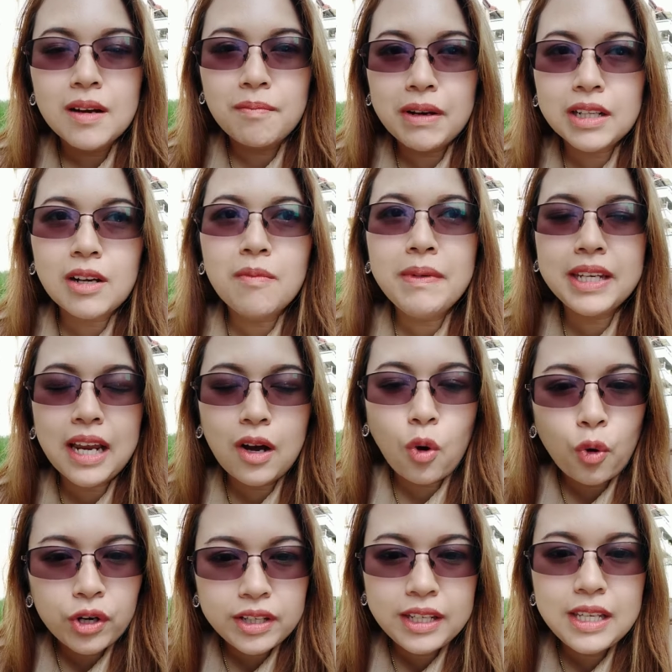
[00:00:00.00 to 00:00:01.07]
มันก็มีทั้ง
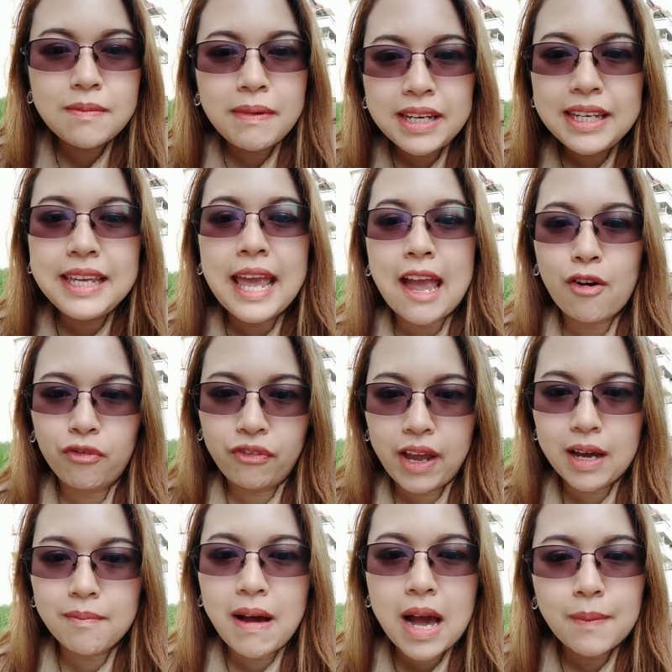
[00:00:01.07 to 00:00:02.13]
คนดี ไม่ดีแอบแฝ
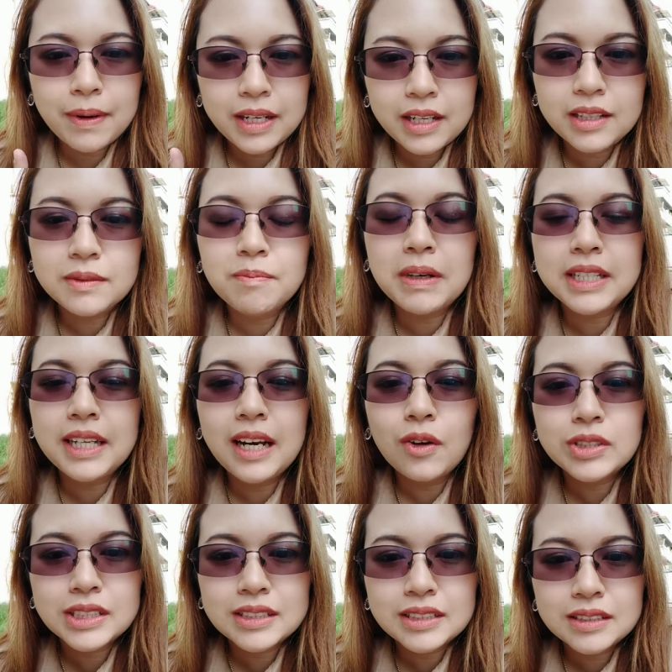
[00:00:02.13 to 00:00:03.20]
งมาหรือเหมือนที่เรา
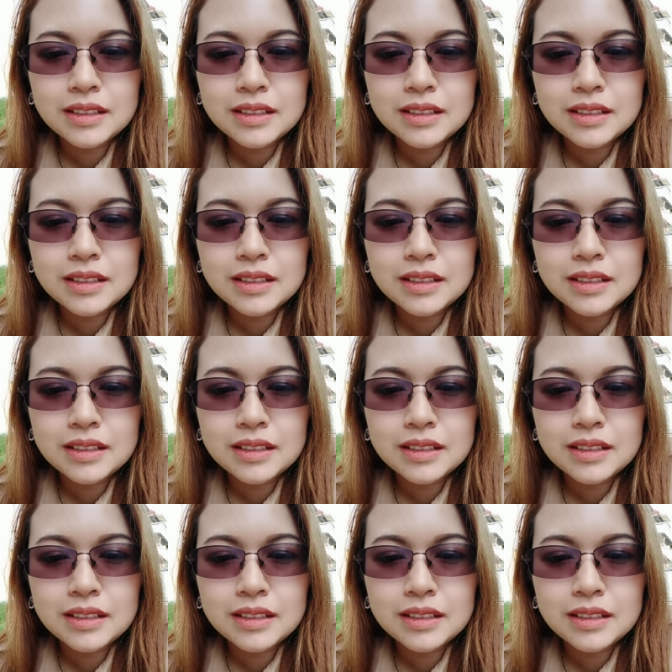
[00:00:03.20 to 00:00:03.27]
จะ